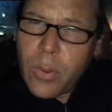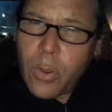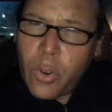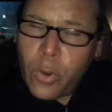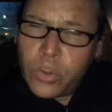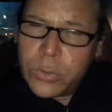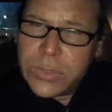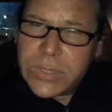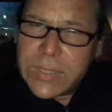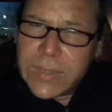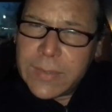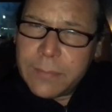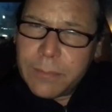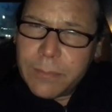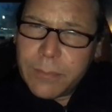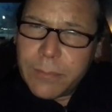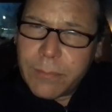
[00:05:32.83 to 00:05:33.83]

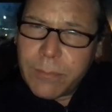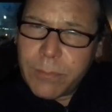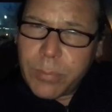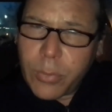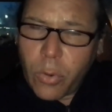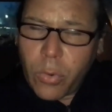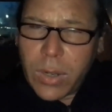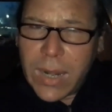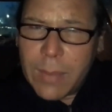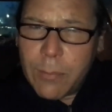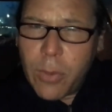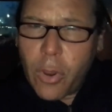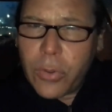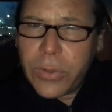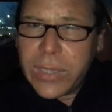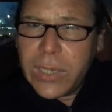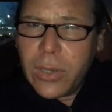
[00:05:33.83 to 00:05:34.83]
Conte
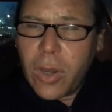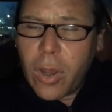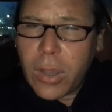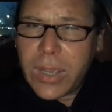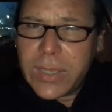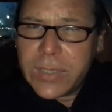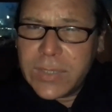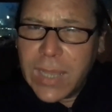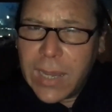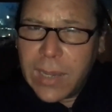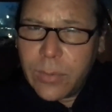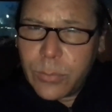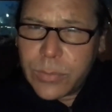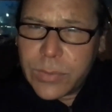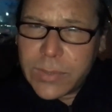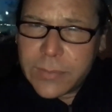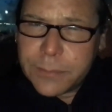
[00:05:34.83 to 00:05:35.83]
proclamò il
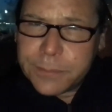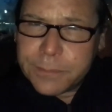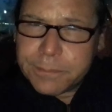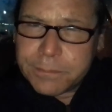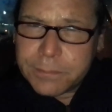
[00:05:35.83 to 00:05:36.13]
lockdown.